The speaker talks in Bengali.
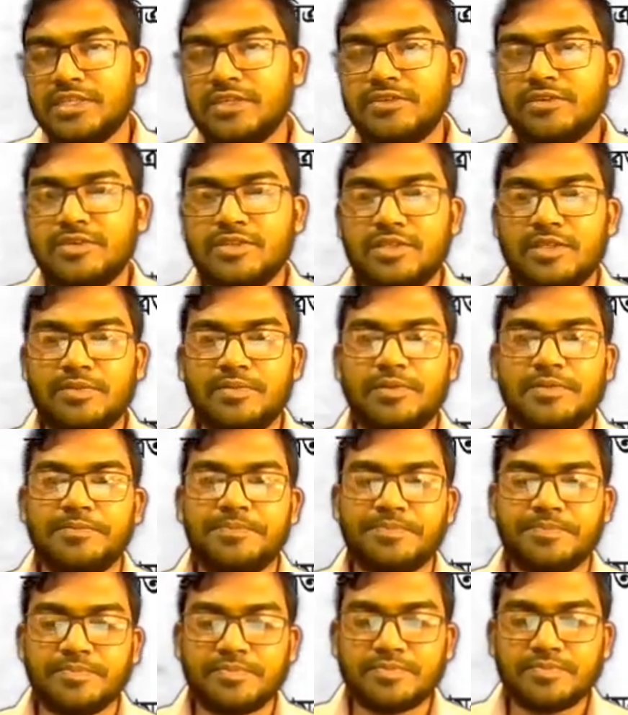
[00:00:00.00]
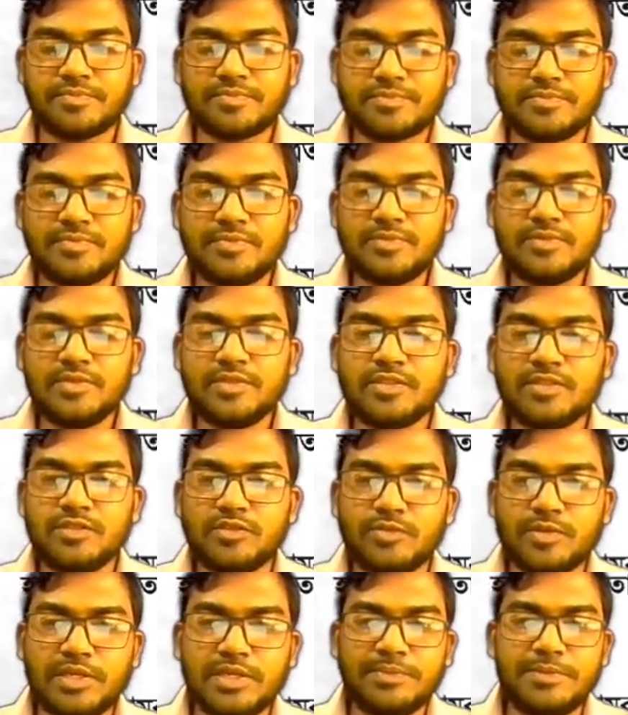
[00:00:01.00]
কি করতে হবে
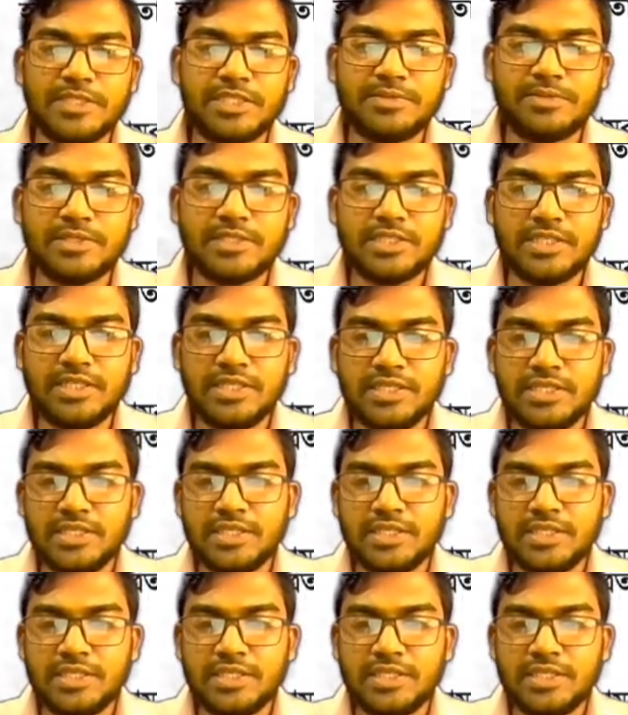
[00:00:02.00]
তোমাকে বেশি বেশি